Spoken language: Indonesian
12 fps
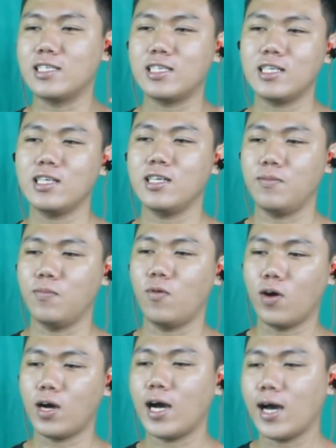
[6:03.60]
di sini
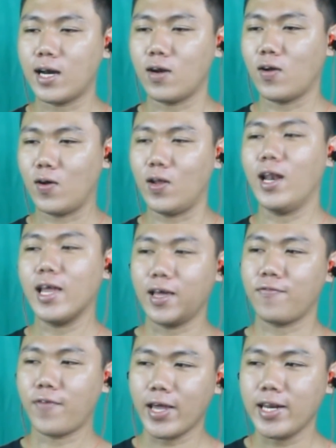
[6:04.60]
dibongkar
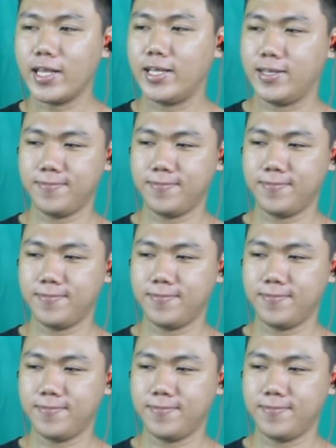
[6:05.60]
oleh Fanny